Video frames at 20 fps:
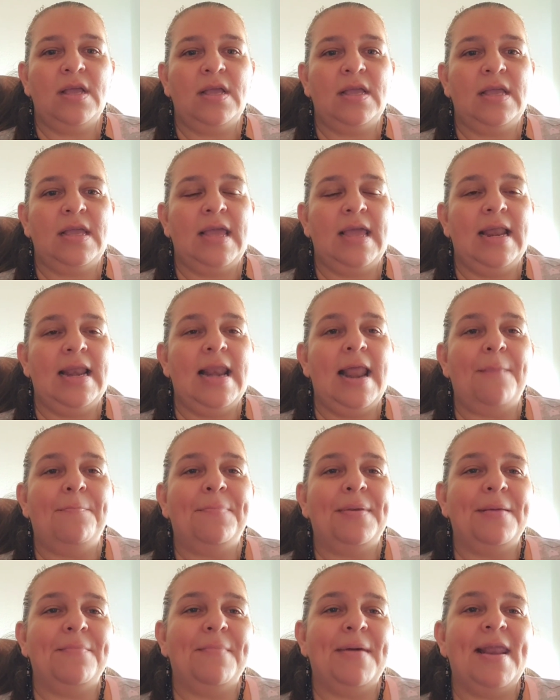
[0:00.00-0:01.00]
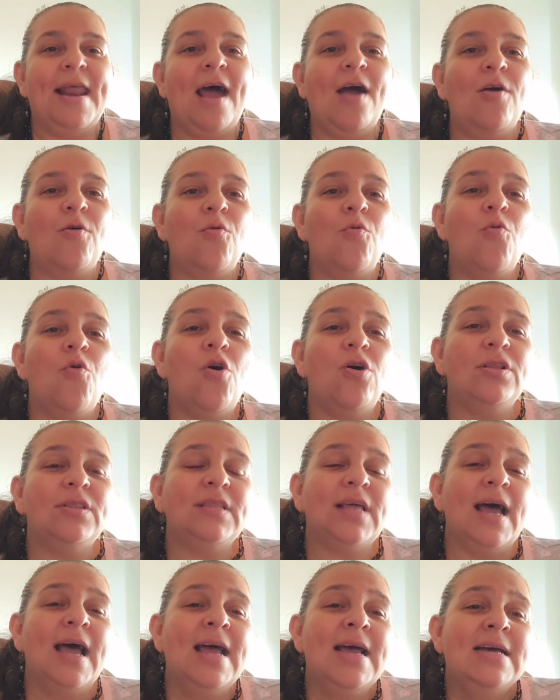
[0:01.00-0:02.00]
que la primera
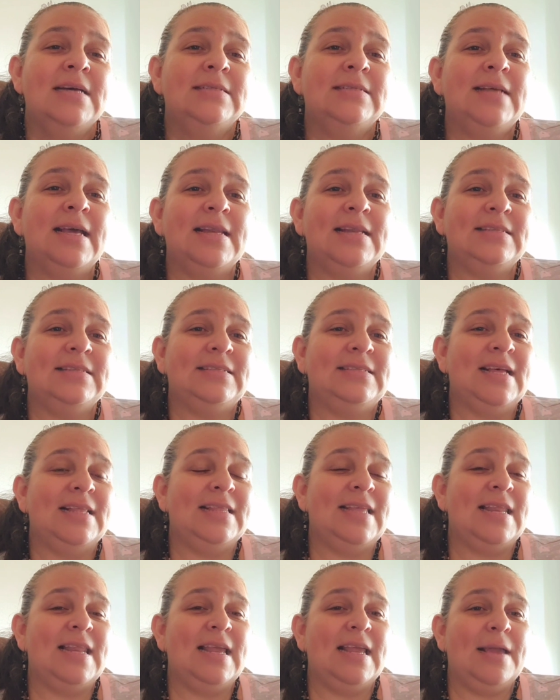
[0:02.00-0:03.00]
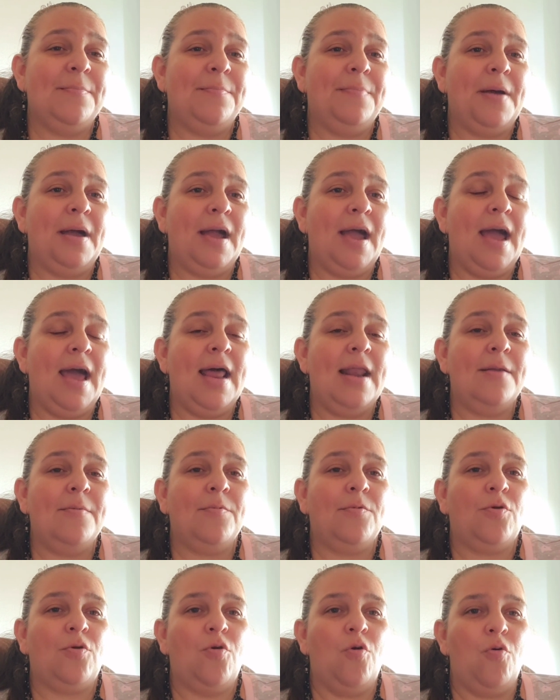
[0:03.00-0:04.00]
cuota se, tiene que pagar
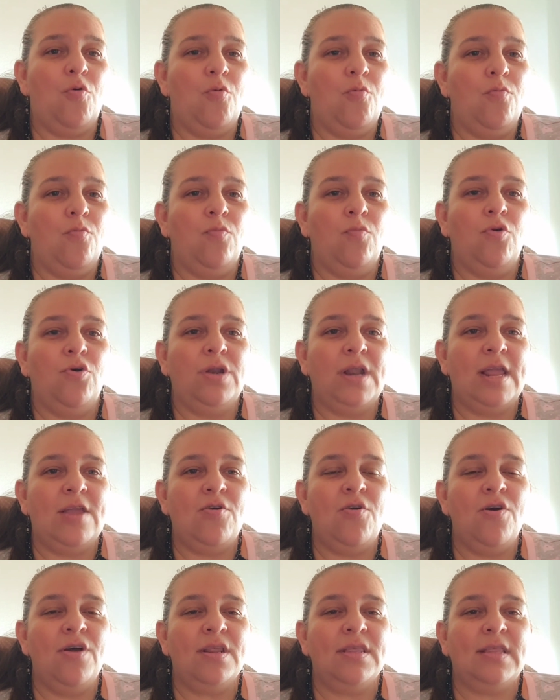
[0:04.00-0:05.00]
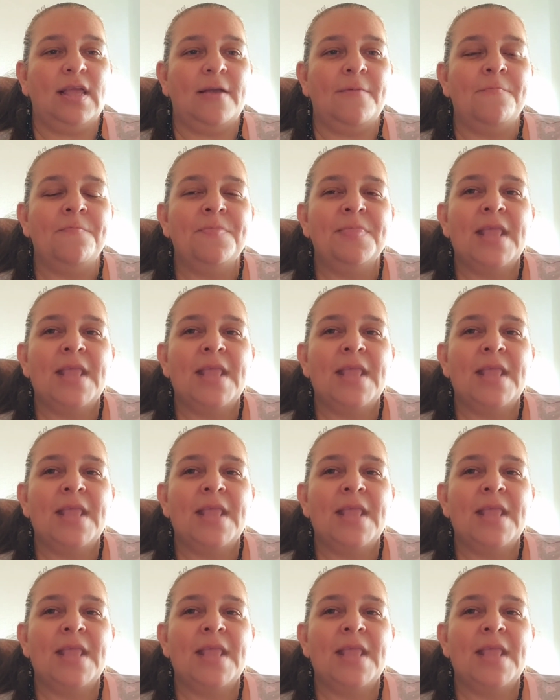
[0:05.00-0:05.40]
con money order.